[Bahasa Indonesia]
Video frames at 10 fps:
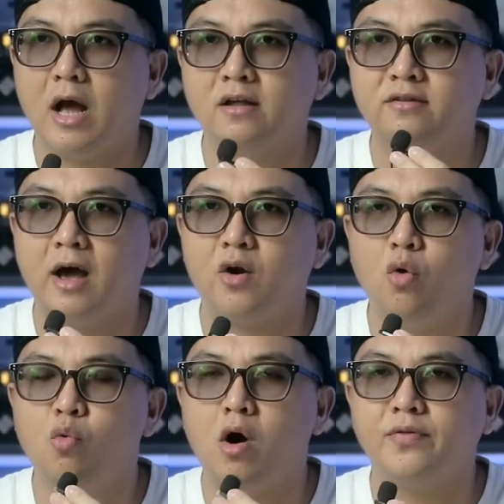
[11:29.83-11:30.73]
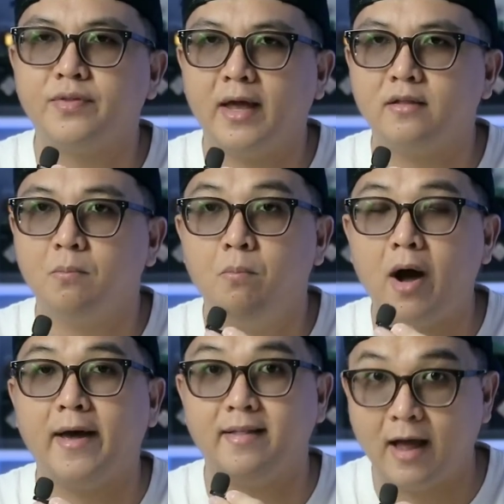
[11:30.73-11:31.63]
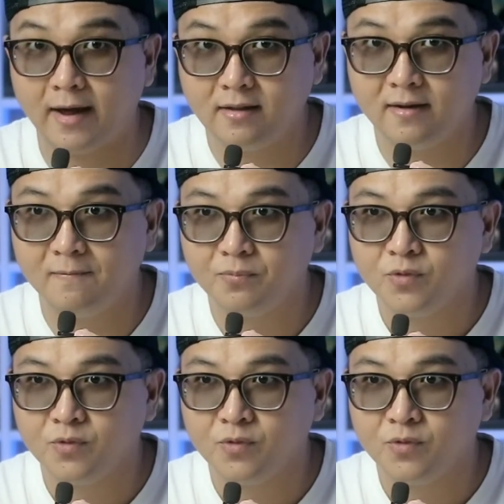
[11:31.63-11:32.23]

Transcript: Azaro Wanted by Night